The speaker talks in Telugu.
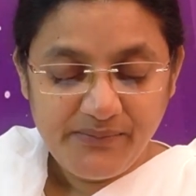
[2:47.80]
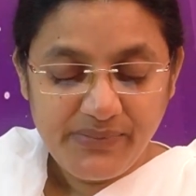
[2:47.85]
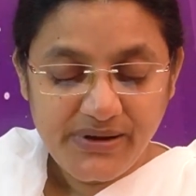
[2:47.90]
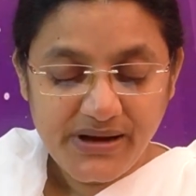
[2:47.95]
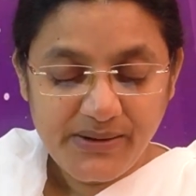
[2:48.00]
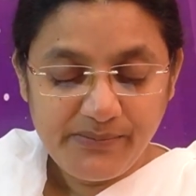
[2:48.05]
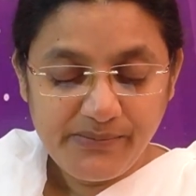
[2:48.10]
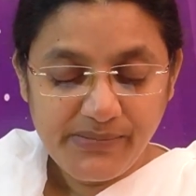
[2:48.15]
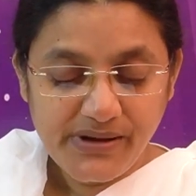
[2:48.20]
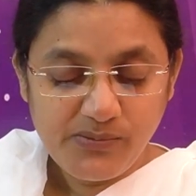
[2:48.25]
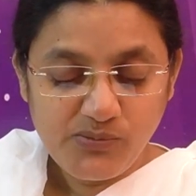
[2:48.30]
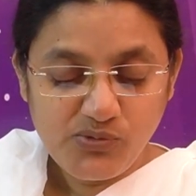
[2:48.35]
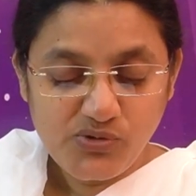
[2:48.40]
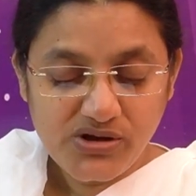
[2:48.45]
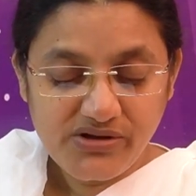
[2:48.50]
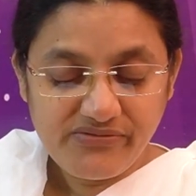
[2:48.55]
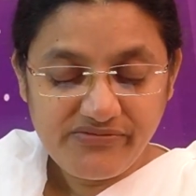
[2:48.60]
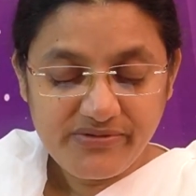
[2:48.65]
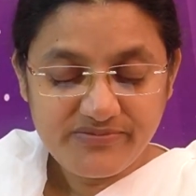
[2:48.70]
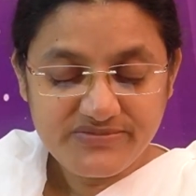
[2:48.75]
బ్రహ్మ
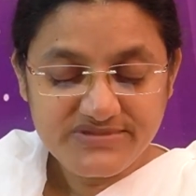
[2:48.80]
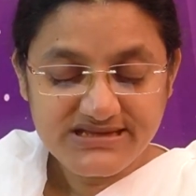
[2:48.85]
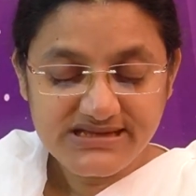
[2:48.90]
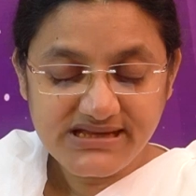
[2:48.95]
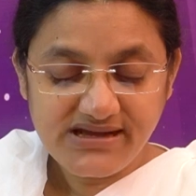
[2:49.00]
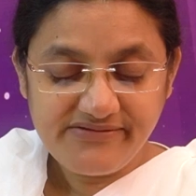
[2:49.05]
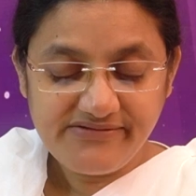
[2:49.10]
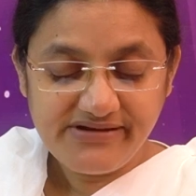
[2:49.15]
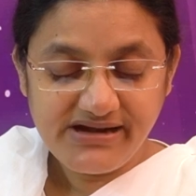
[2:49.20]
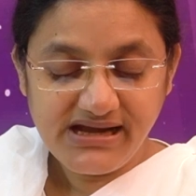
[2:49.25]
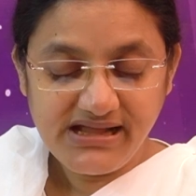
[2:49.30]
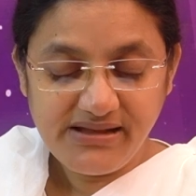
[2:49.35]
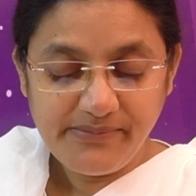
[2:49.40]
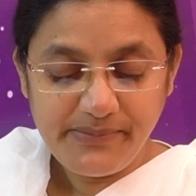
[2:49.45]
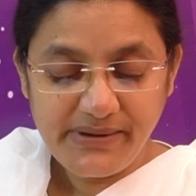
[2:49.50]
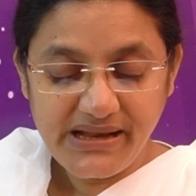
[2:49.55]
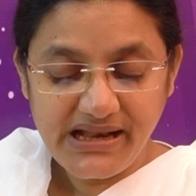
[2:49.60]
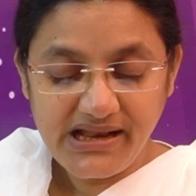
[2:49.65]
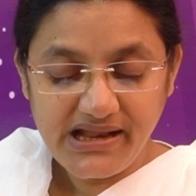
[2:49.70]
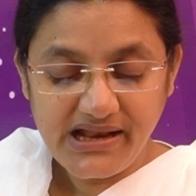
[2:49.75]
ముఖవంశావళి
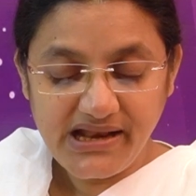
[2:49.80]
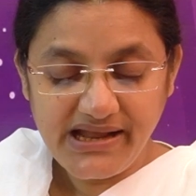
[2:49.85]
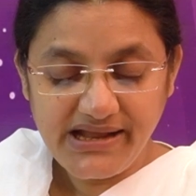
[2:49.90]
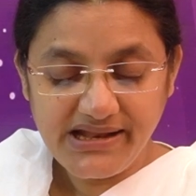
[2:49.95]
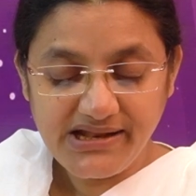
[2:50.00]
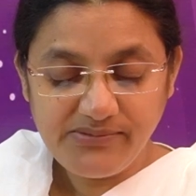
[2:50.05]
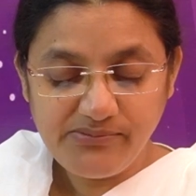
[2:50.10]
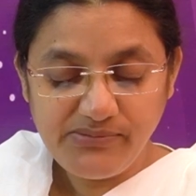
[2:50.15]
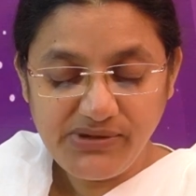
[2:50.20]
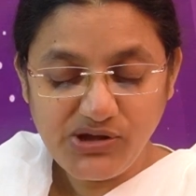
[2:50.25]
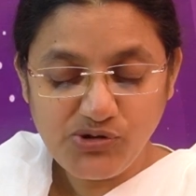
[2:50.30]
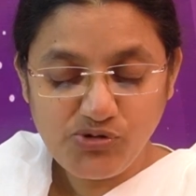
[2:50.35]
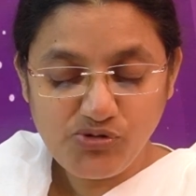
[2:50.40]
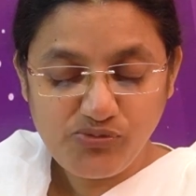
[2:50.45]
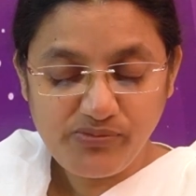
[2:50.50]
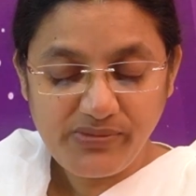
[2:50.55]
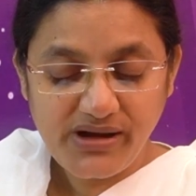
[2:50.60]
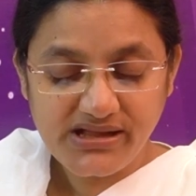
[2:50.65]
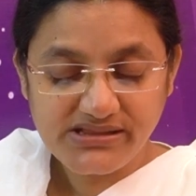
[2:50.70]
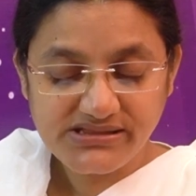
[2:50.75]
పిల్లలైన
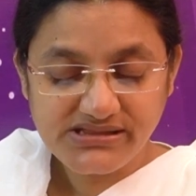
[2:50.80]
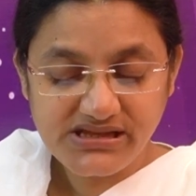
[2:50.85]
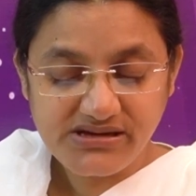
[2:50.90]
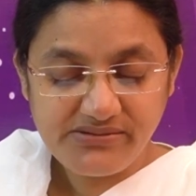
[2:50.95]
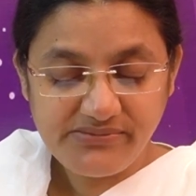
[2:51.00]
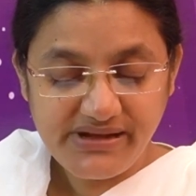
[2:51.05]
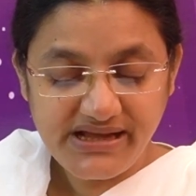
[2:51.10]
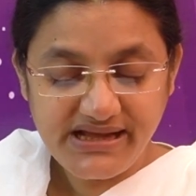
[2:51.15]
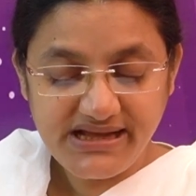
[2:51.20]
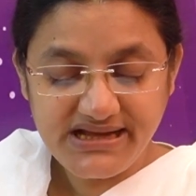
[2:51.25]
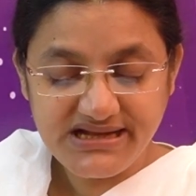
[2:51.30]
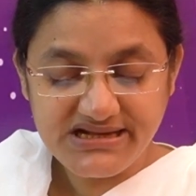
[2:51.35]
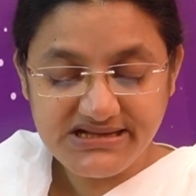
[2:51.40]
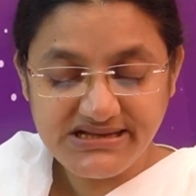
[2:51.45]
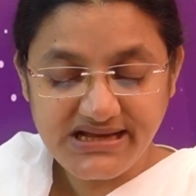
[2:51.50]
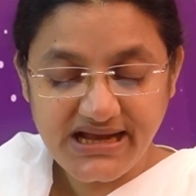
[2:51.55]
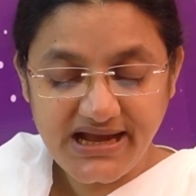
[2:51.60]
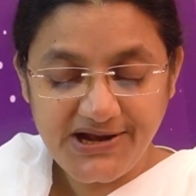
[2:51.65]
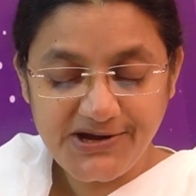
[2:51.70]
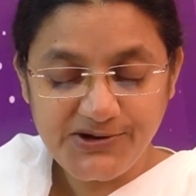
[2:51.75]
మీకు మాత్రమే ఈ
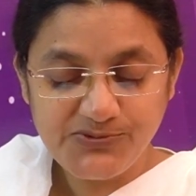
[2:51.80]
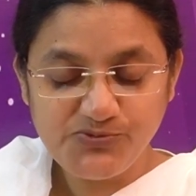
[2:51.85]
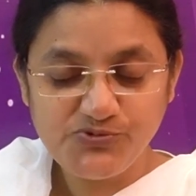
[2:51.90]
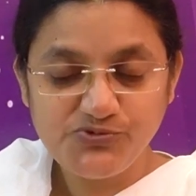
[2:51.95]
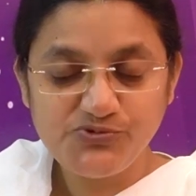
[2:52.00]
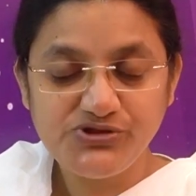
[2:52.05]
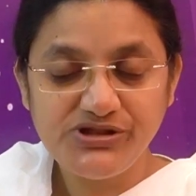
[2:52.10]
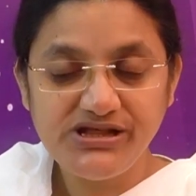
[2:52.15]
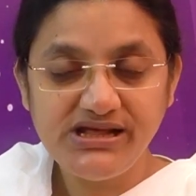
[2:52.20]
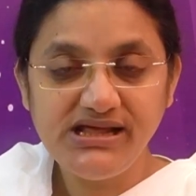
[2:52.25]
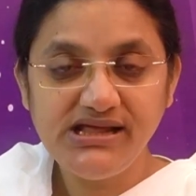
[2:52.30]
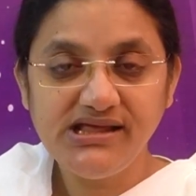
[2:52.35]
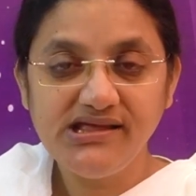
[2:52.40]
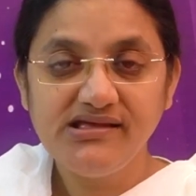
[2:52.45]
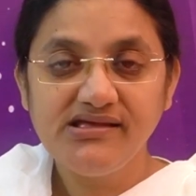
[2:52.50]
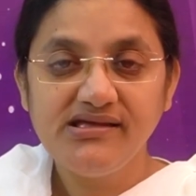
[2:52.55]
జ్ఞానం ఉంది